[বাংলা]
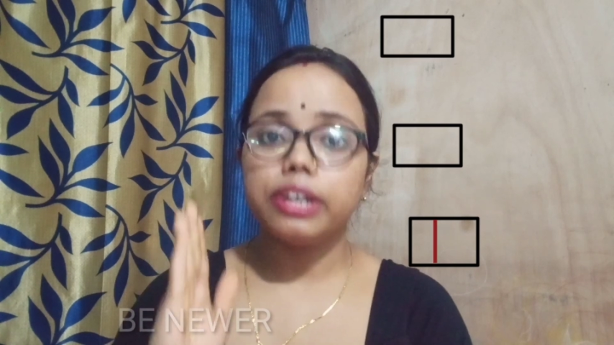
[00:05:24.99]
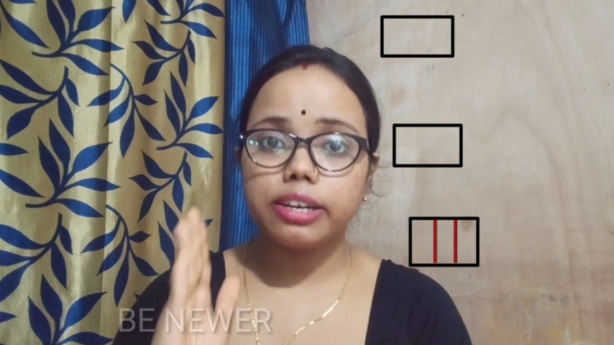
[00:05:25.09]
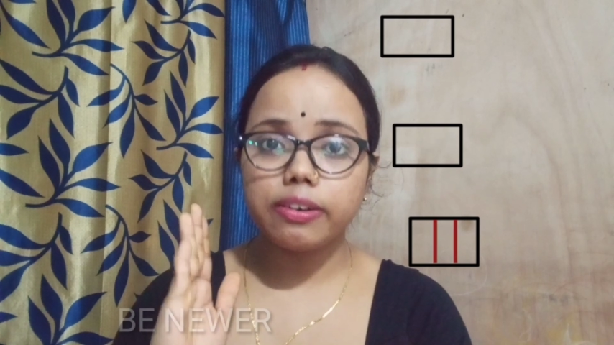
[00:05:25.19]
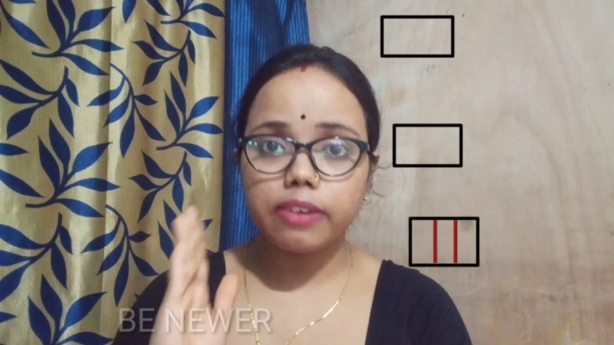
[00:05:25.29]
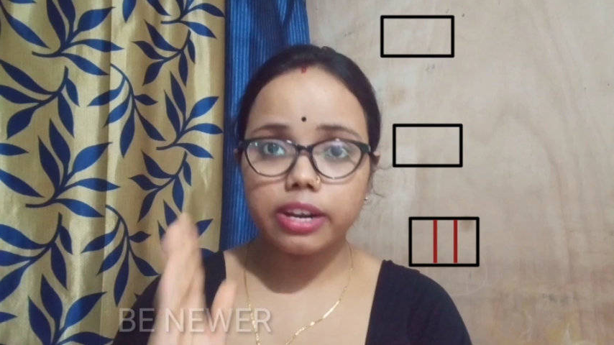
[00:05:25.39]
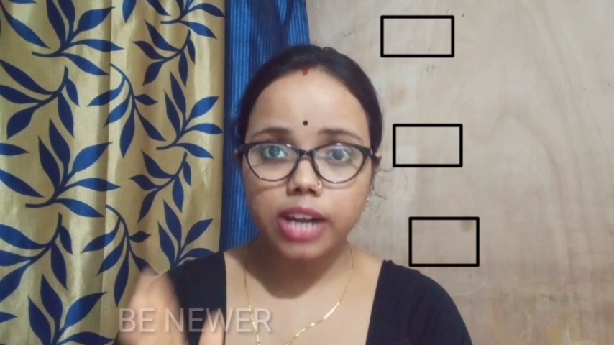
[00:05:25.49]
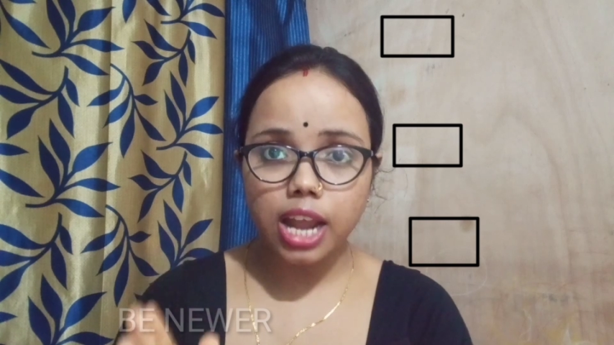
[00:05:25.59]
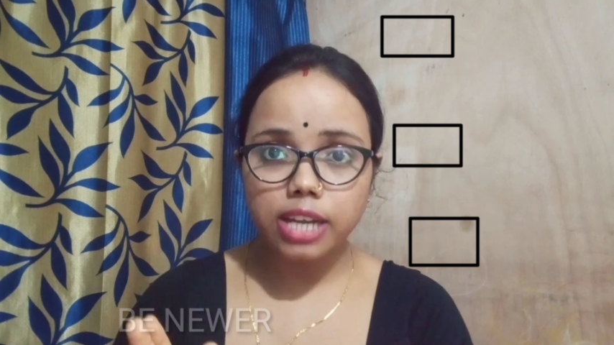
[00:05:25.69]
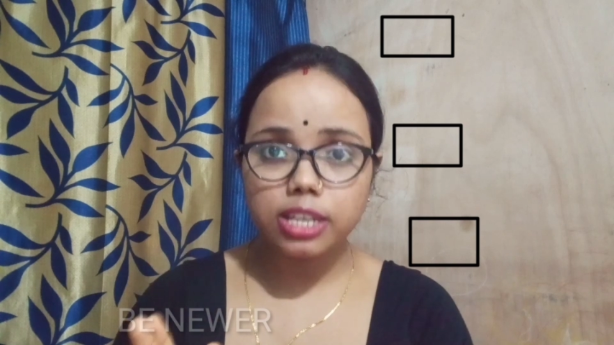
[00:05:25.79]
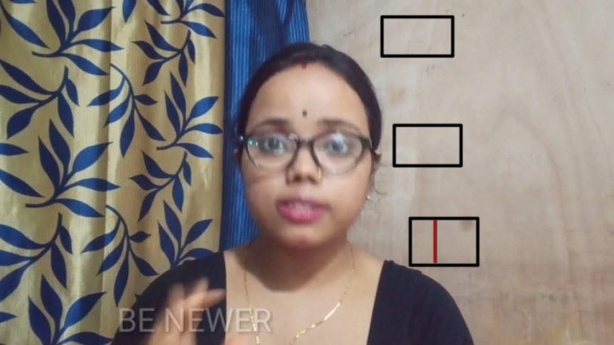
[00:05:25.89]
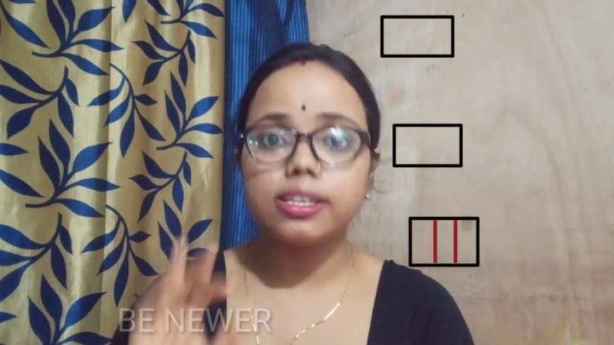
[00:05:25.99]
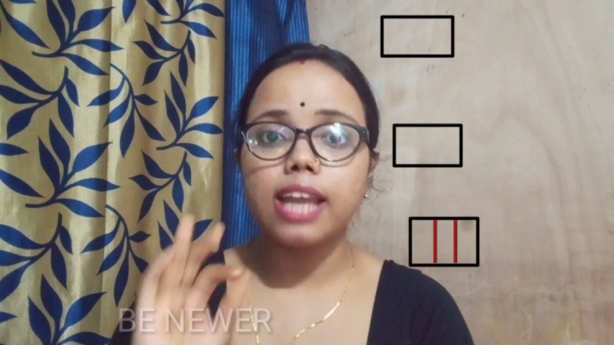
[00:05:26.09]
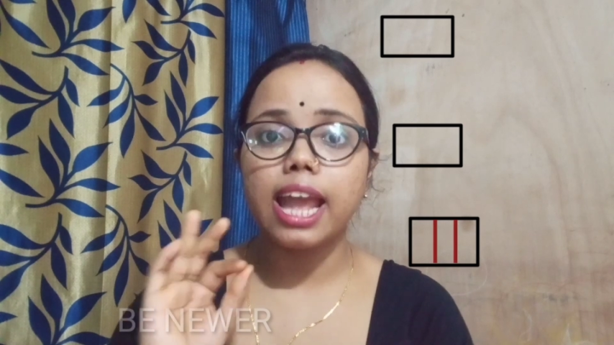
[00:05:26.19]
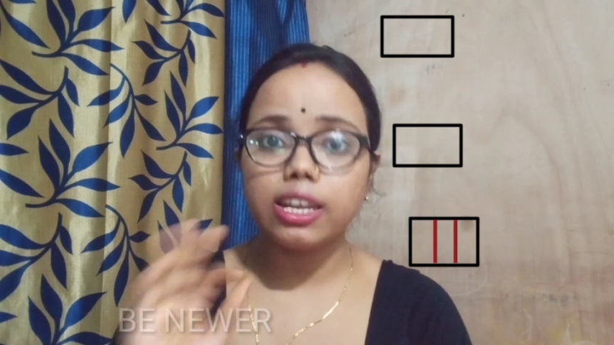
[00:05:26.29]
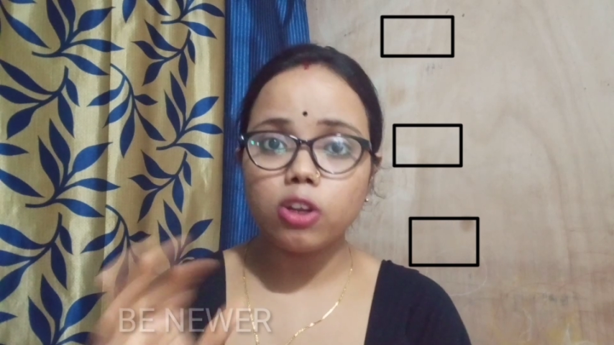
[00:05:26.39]
রেড রেড লাইন এসছে
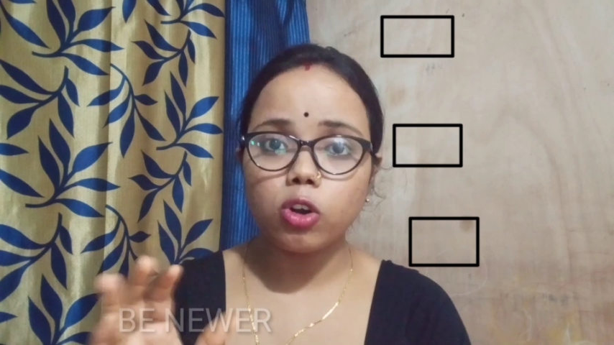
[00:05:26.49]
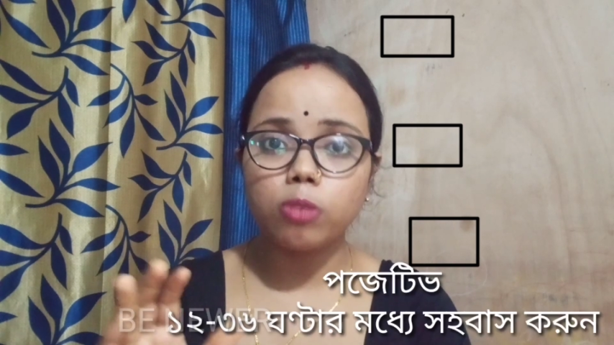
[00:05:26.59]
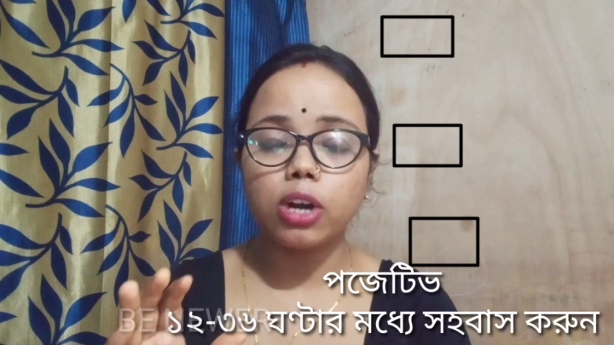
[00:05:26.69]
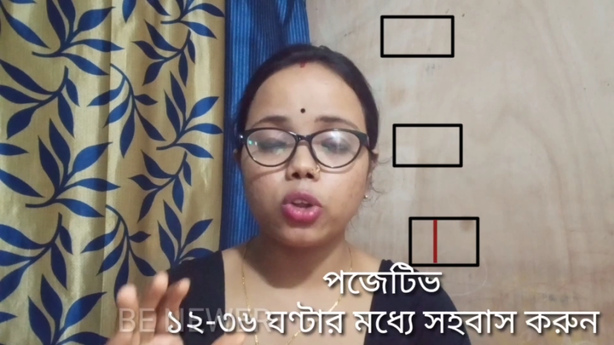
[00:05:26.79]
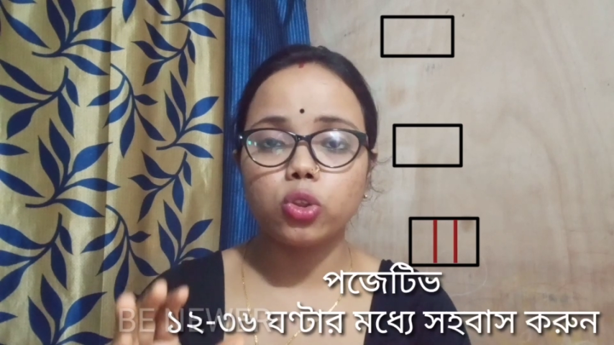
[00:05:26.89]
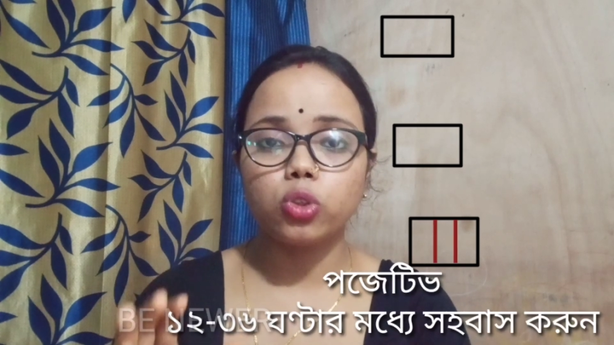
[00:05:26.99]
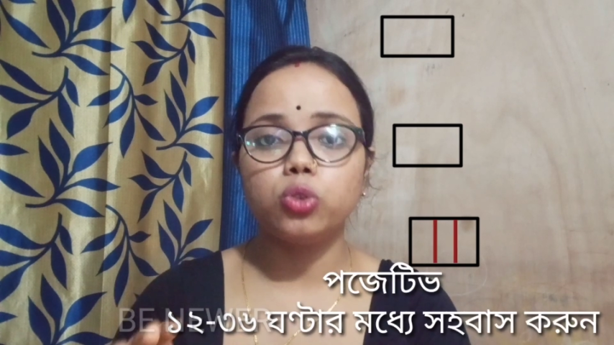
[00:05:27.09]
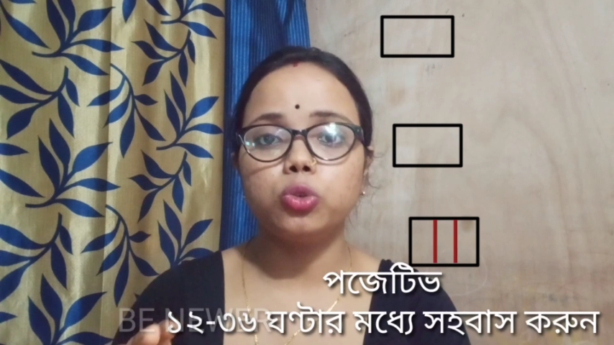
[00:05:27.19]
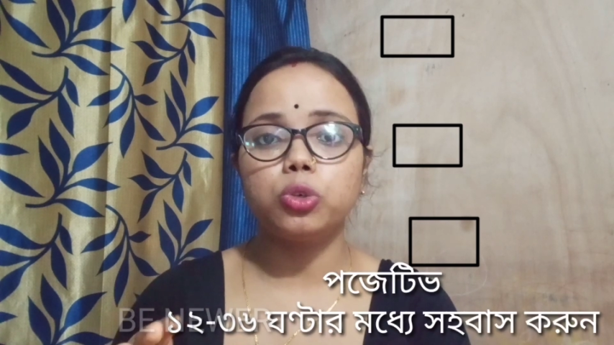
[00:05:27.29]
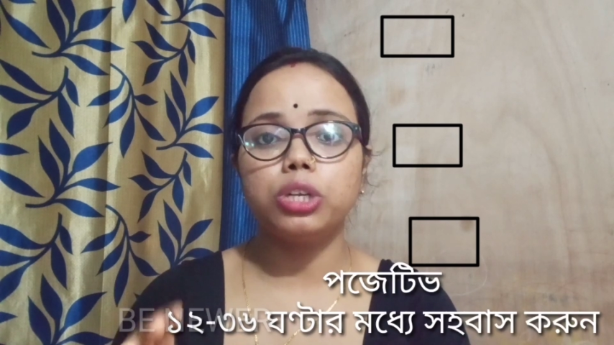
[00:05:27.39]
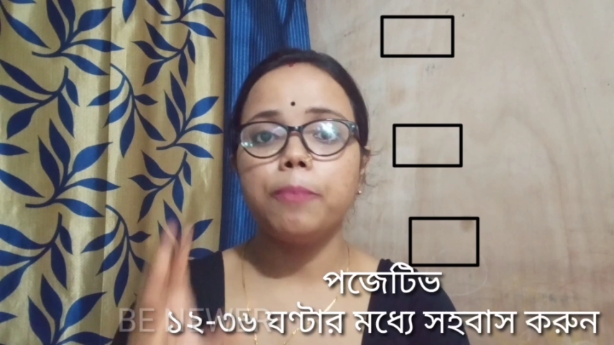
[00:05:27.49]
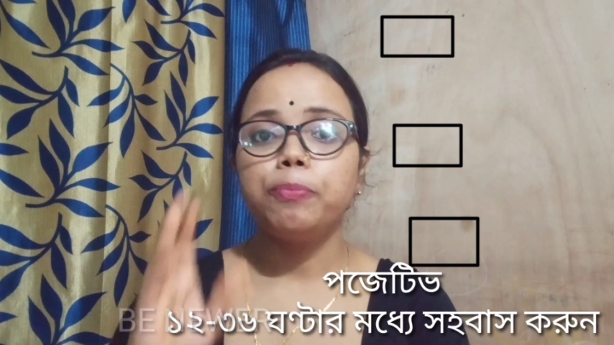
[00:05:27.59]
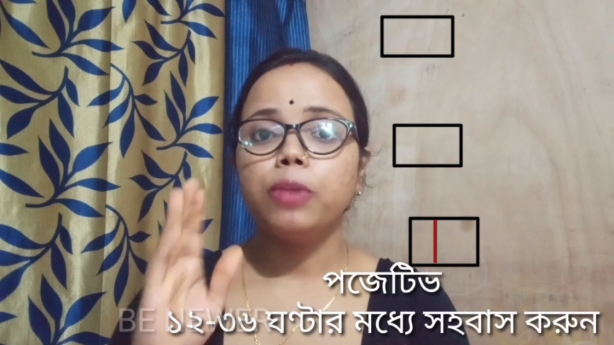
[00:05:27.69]
একই রকম গাঢ়ত্ব দুটোরই